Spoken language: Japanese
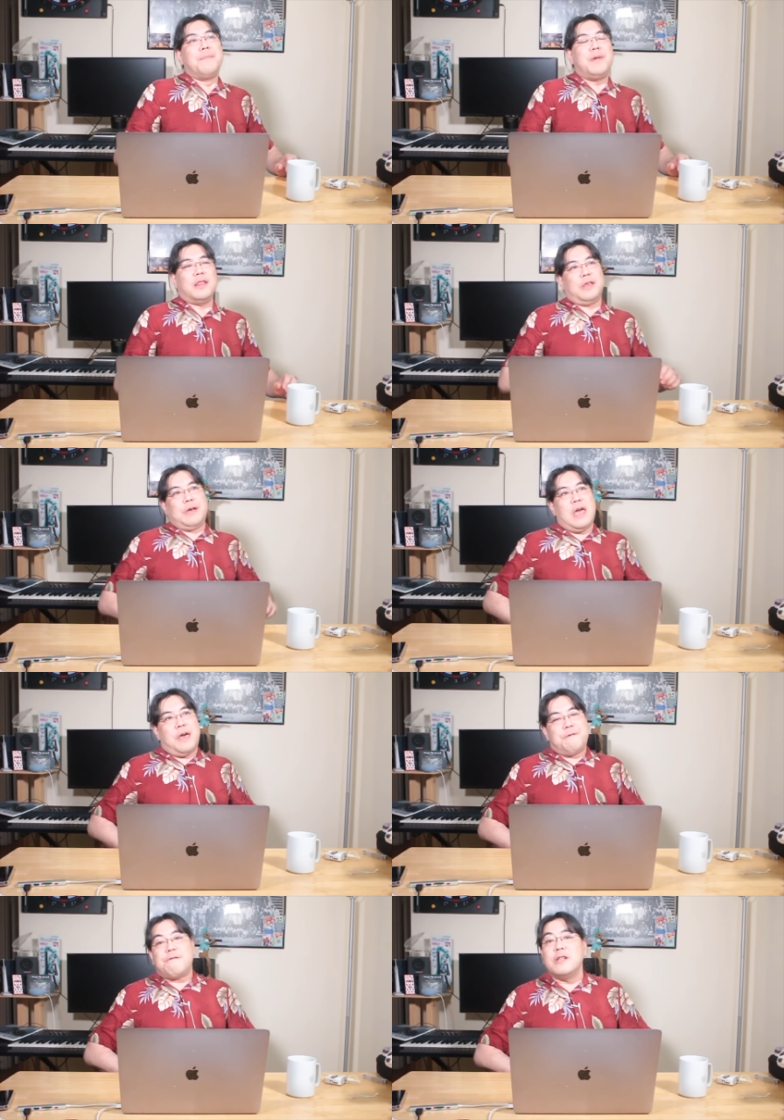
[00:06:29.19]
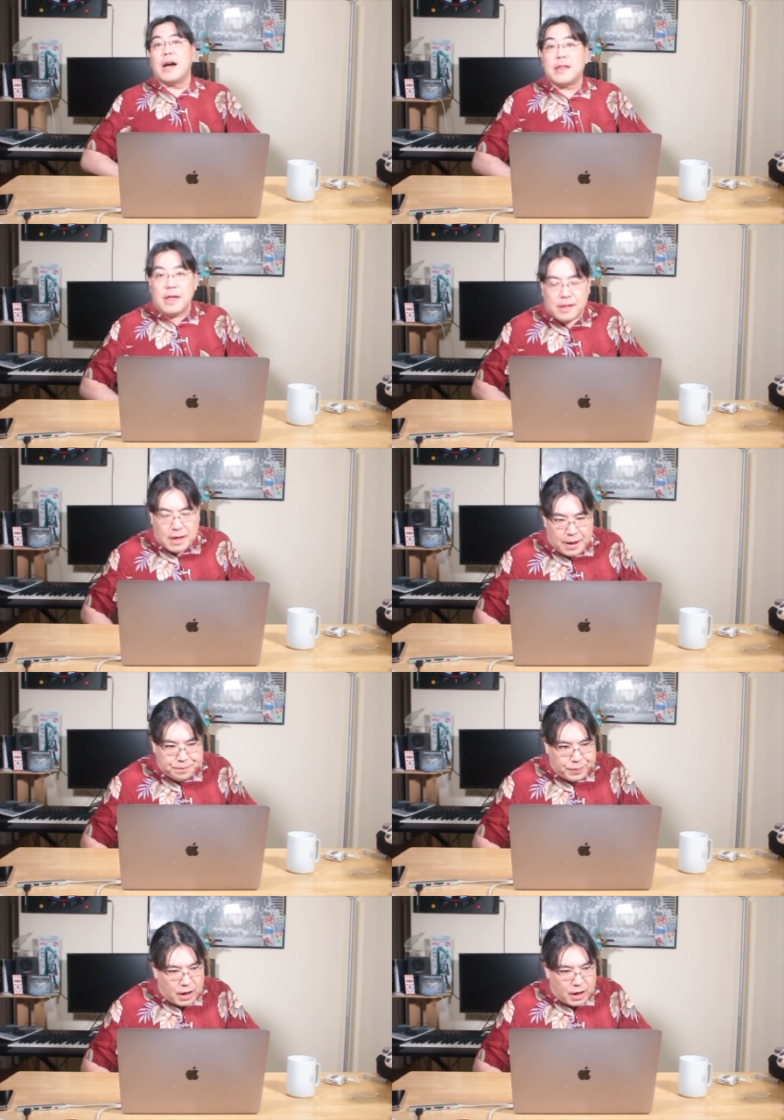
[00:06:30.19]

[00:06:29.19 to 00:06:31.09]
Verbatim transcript: まず、えー、福永先生。